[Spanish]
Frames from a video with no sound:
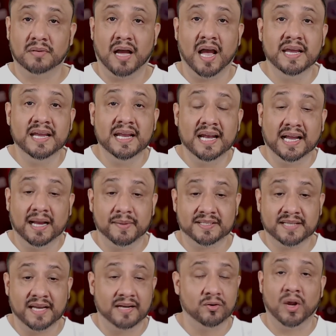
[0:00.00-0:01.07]
ahí en
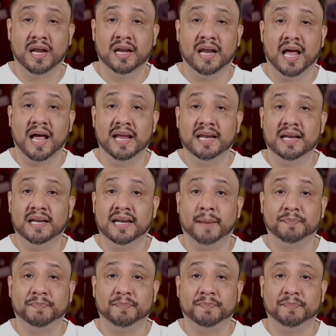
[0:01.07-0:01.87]
la, en la